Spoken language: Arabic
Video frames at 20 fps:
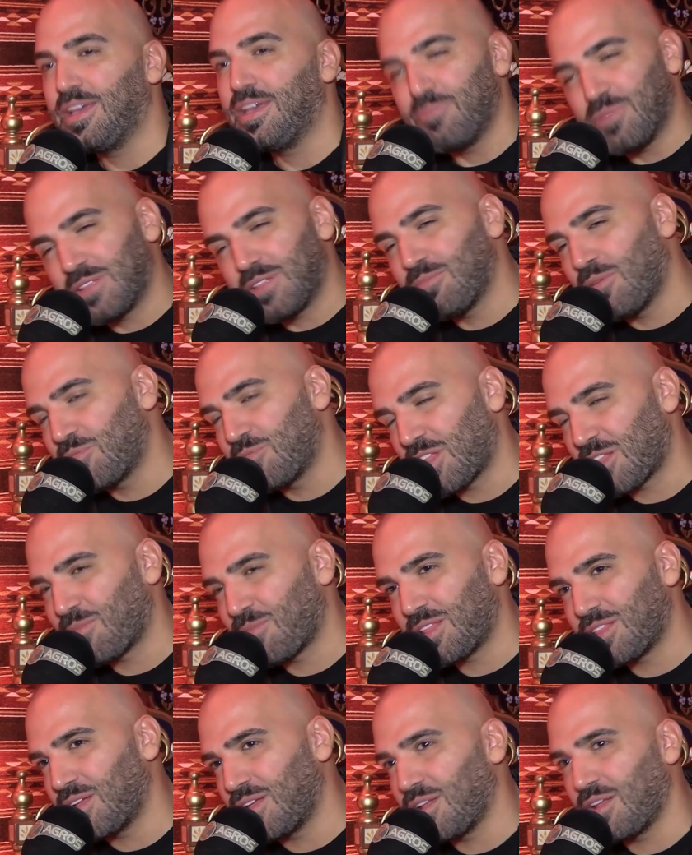مثل ما
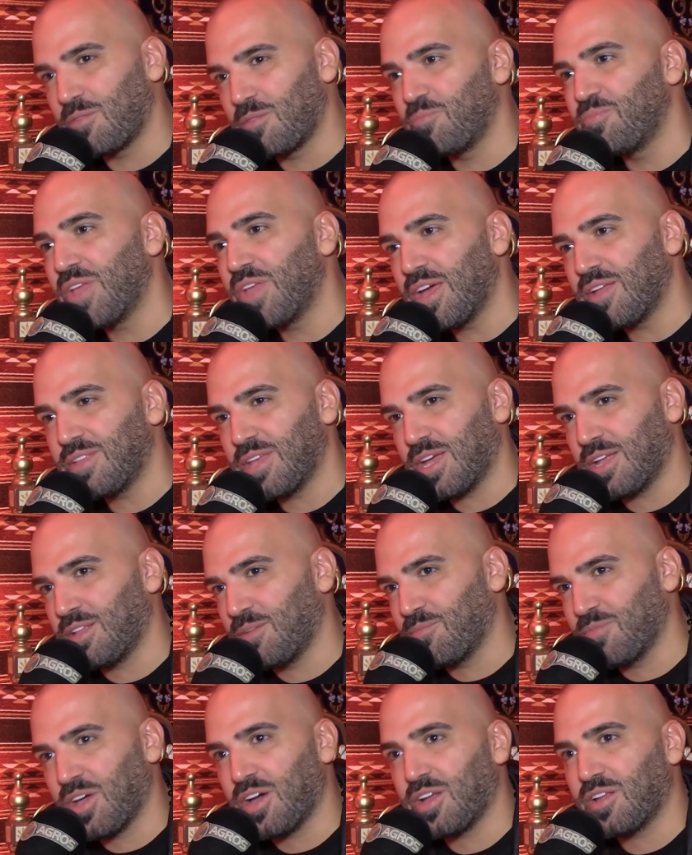بنتمنى للبنان
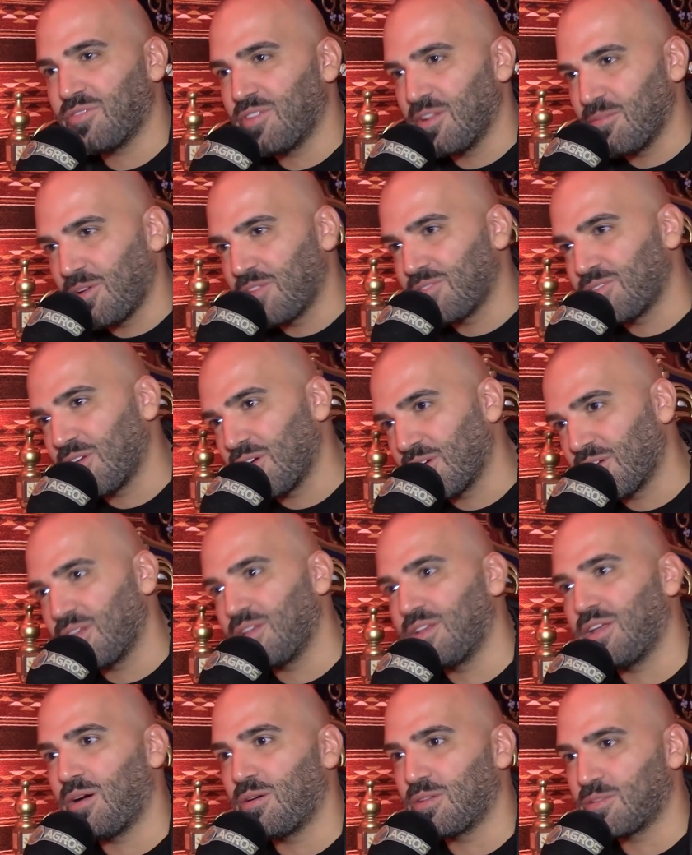يعني بنعرف المنطقه
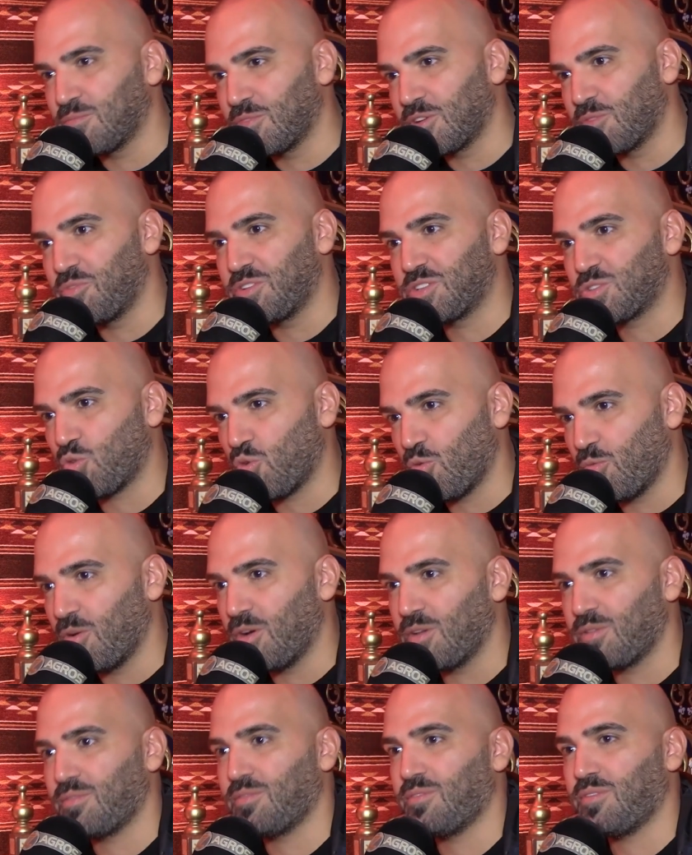كلها عم تمر
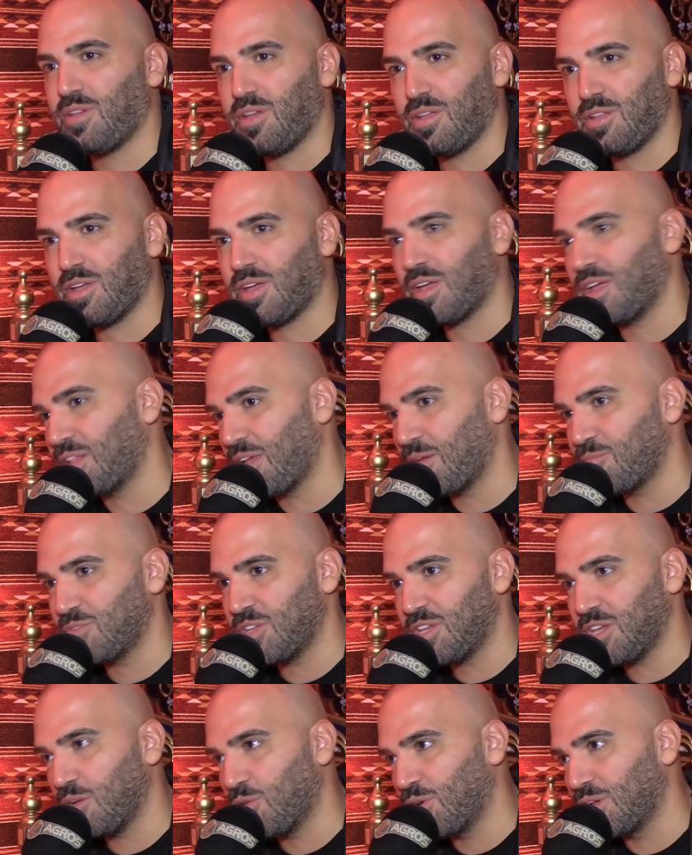بصعوبات يعني كان
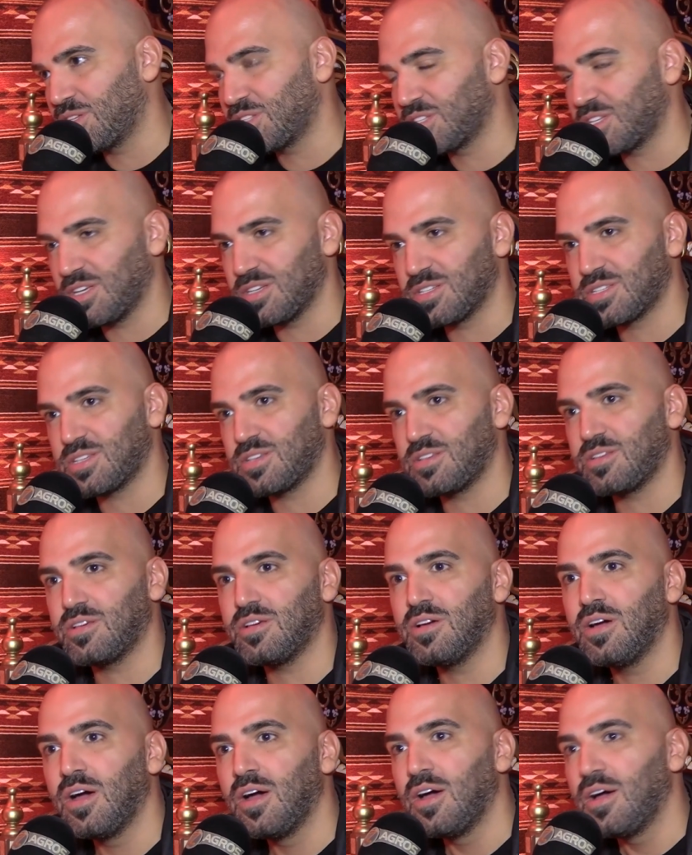امنيه ولا
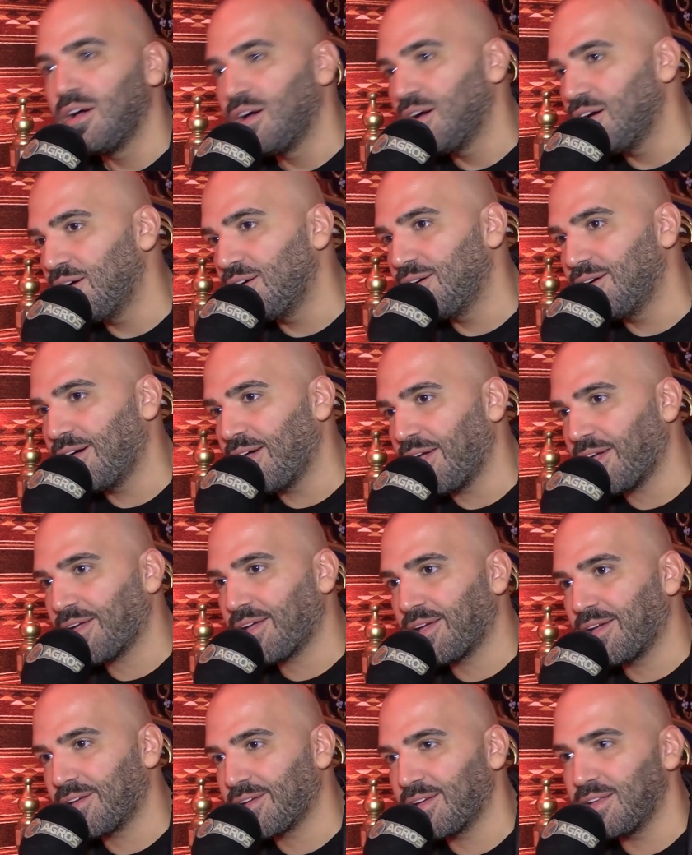سياسيه آه،
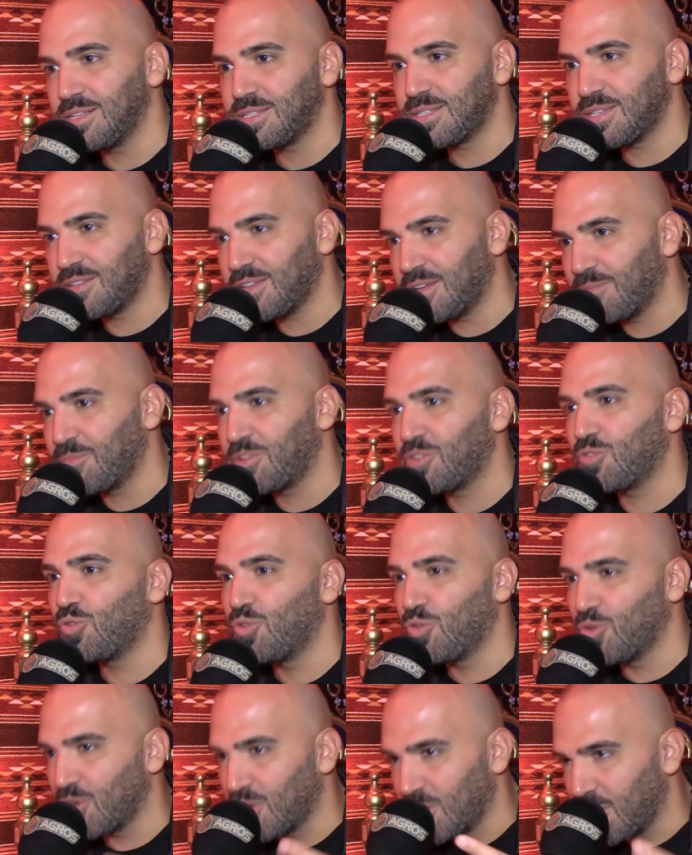هيك كل سنه
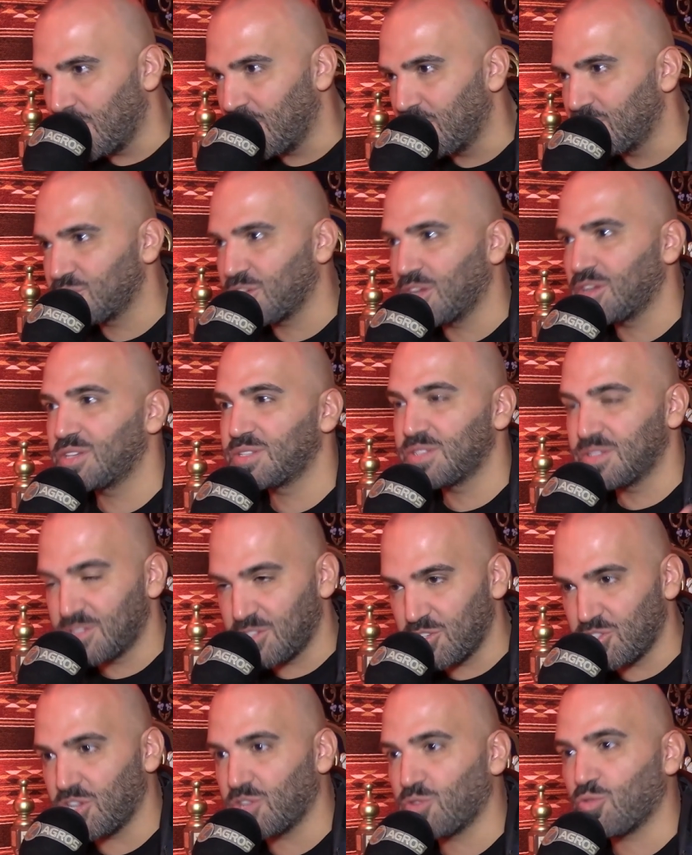بنقول ان شاء الله السنه
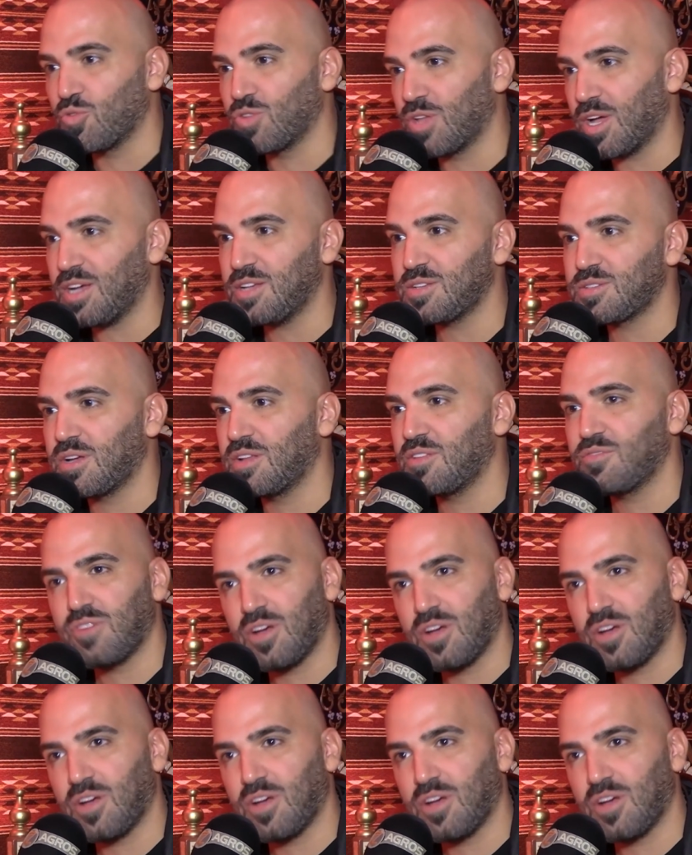الجايه تكون احسن